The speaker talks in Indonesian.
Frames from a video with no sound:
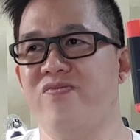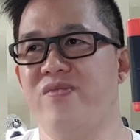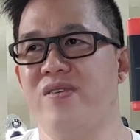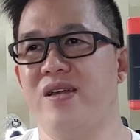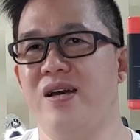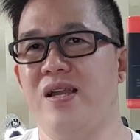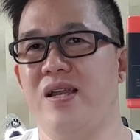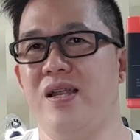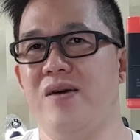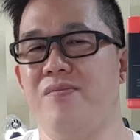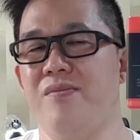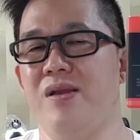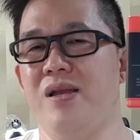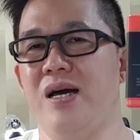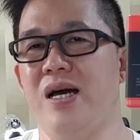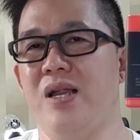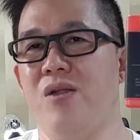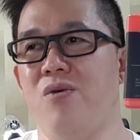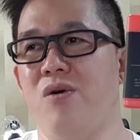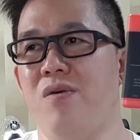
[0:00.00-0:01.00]
dalam
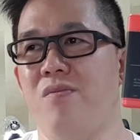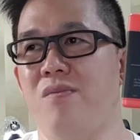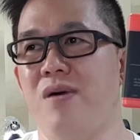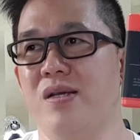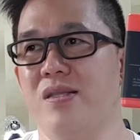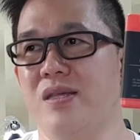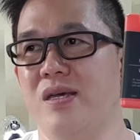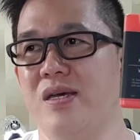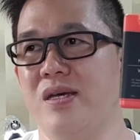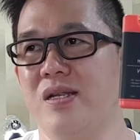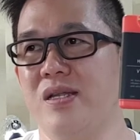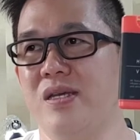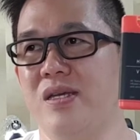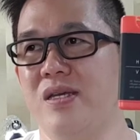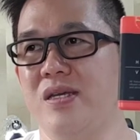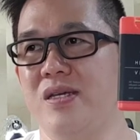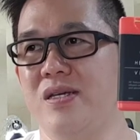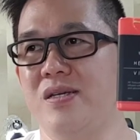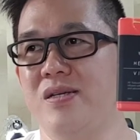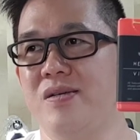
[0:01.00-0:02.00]
melawan
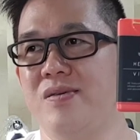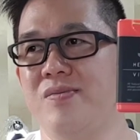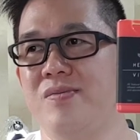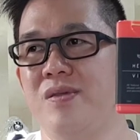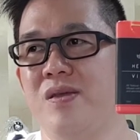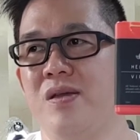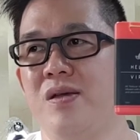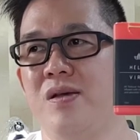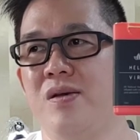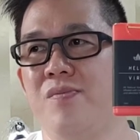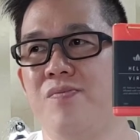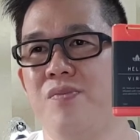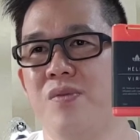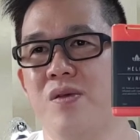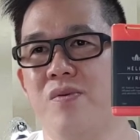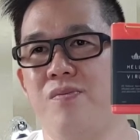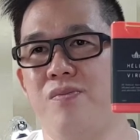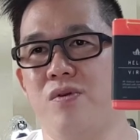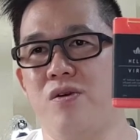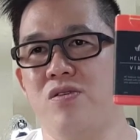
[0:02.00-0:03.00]
bakteri.
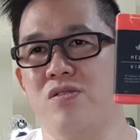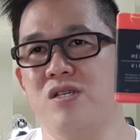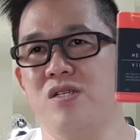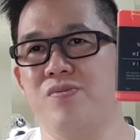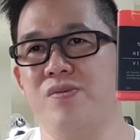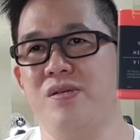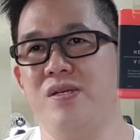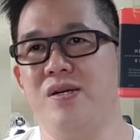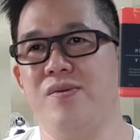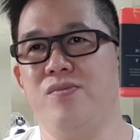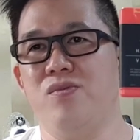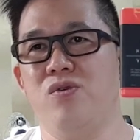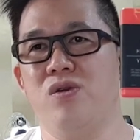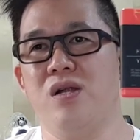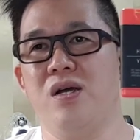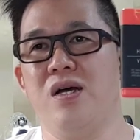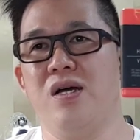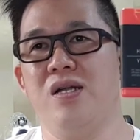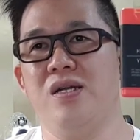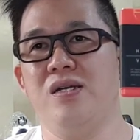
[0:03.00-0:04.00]
Proses
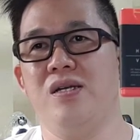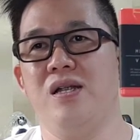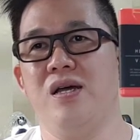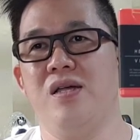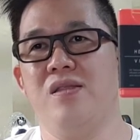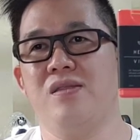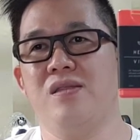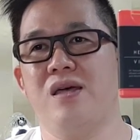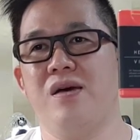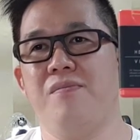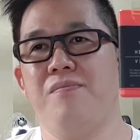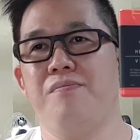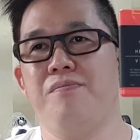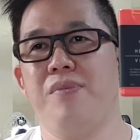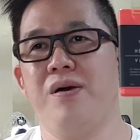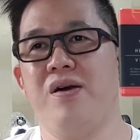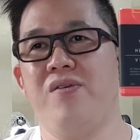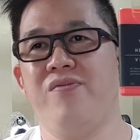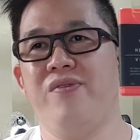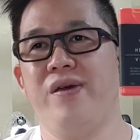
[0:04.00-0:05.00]
penjamuran dan
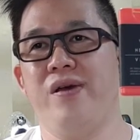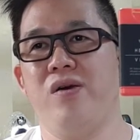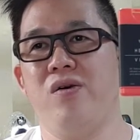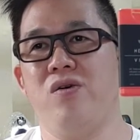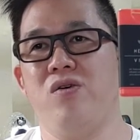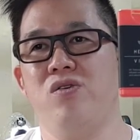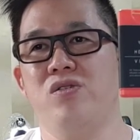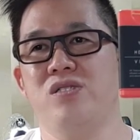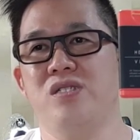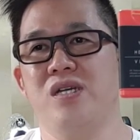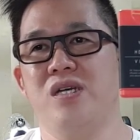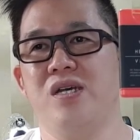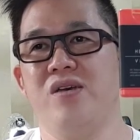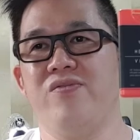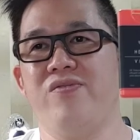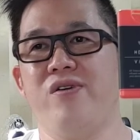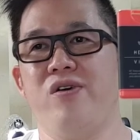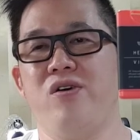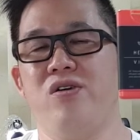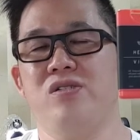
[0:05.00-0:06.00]
tanpa
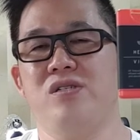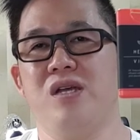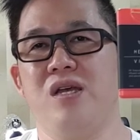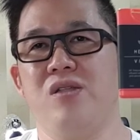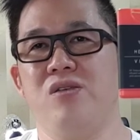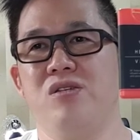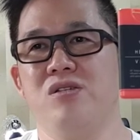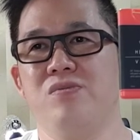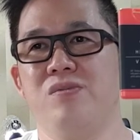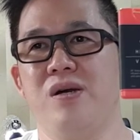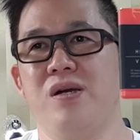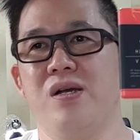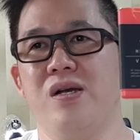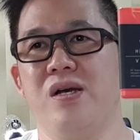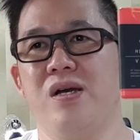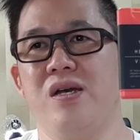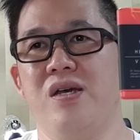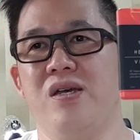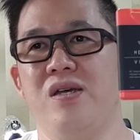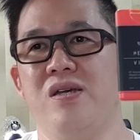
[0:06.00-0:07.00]
VOC. VOC itu
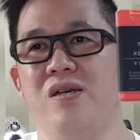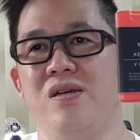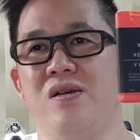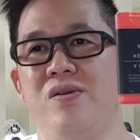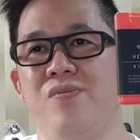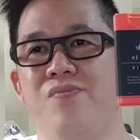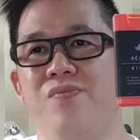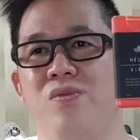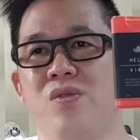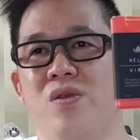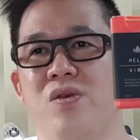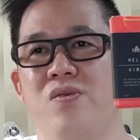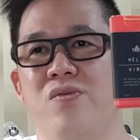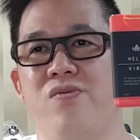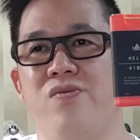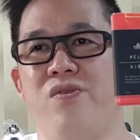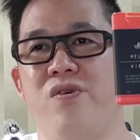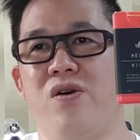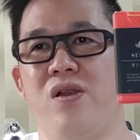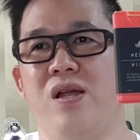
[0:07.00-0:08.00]
sebagai
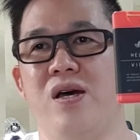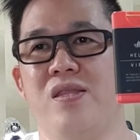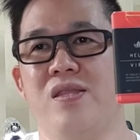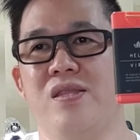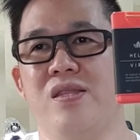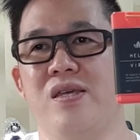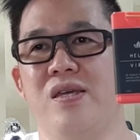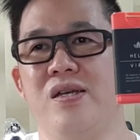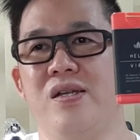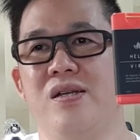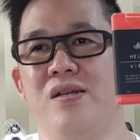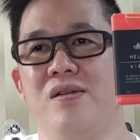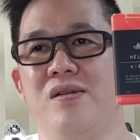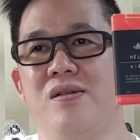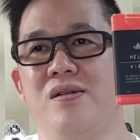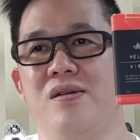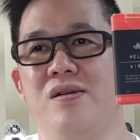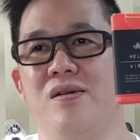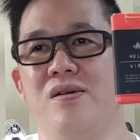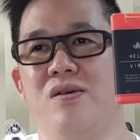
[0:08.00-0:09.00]
volatil
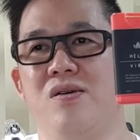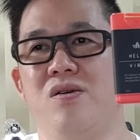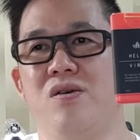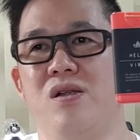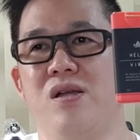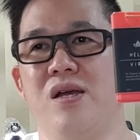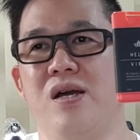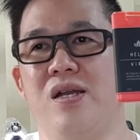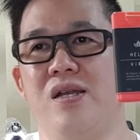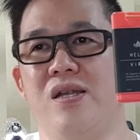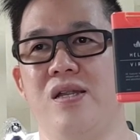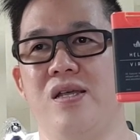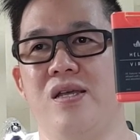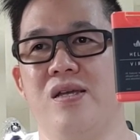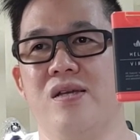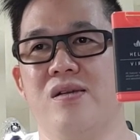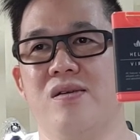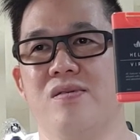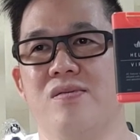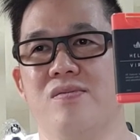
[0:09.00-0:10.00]

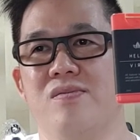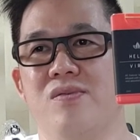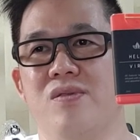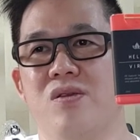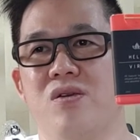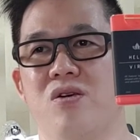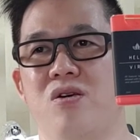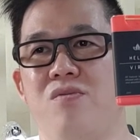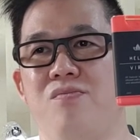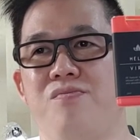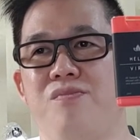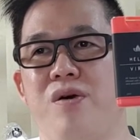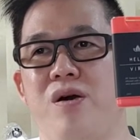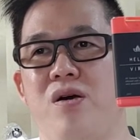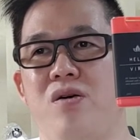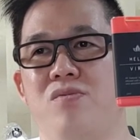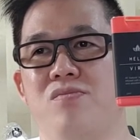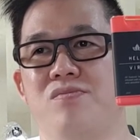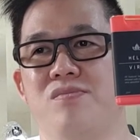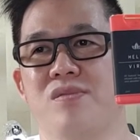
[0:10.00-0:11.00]
organik
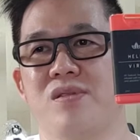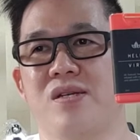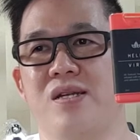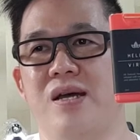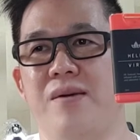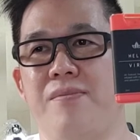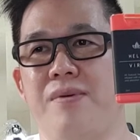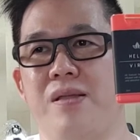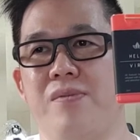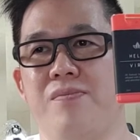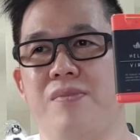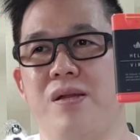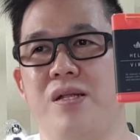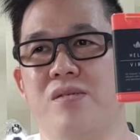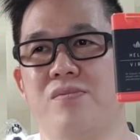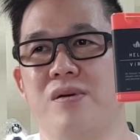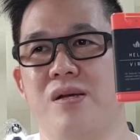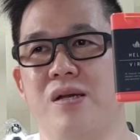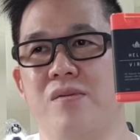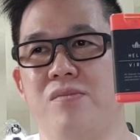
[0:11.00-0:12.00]
kompon terdapat pada
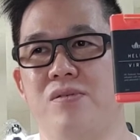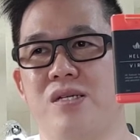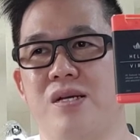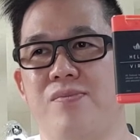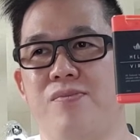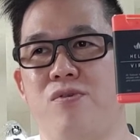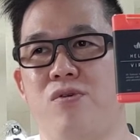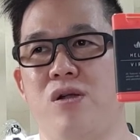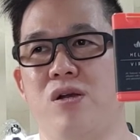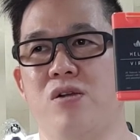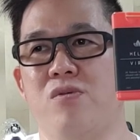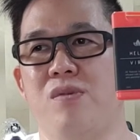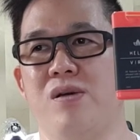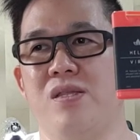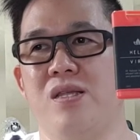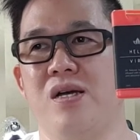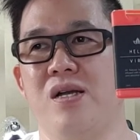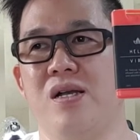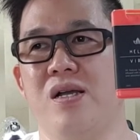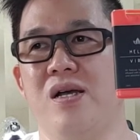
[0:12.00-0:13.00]
sebagian besar produk
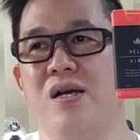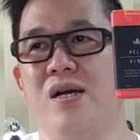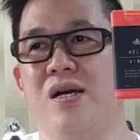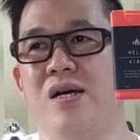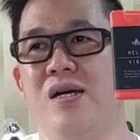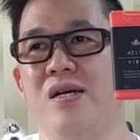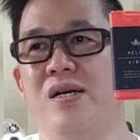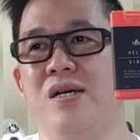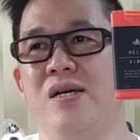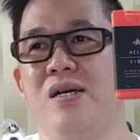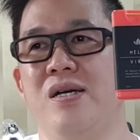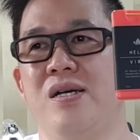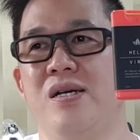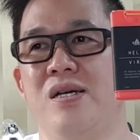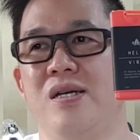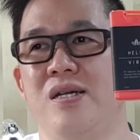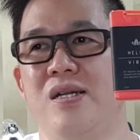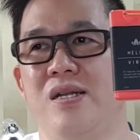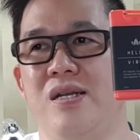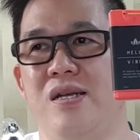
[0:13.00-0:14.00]
rumah tangga
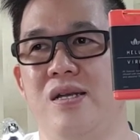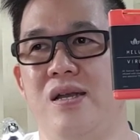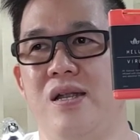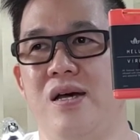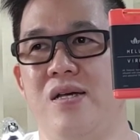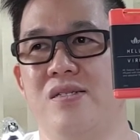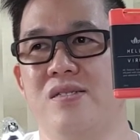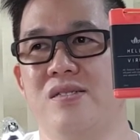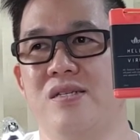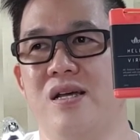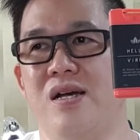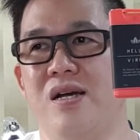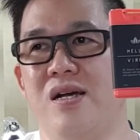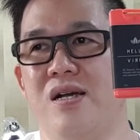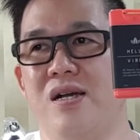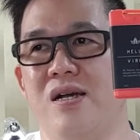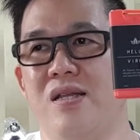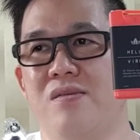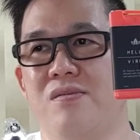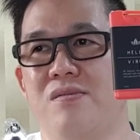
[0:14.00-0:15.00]
dan
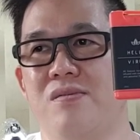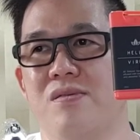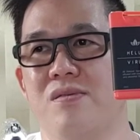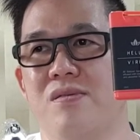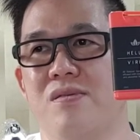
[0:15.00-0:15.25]
sangat